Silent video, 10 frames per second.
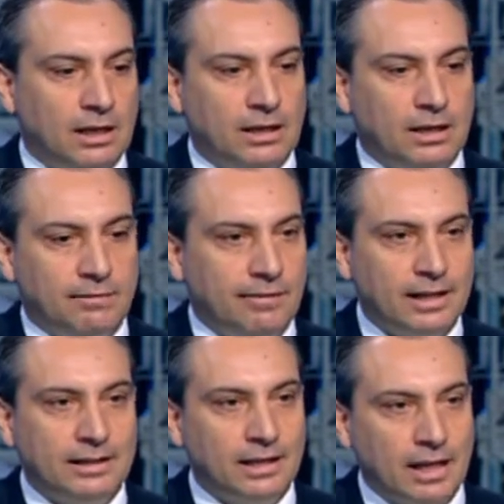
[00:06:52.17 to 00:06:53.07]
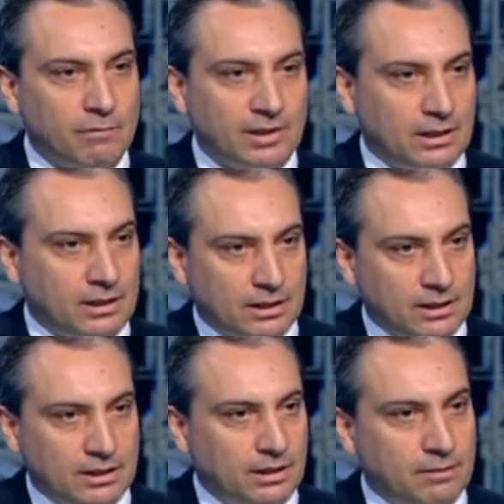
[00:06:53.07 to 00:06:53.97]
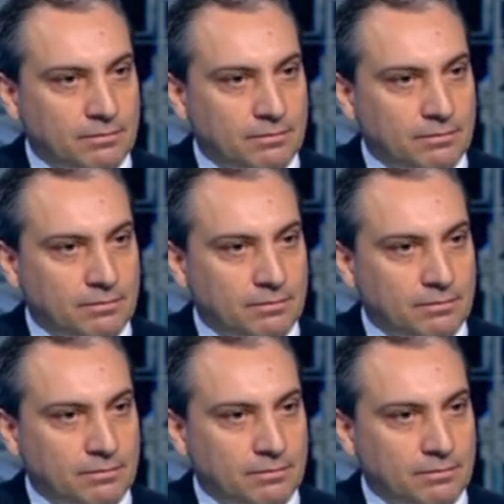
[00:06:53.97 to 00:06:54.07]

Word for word: آه، فلتان امني آه، ما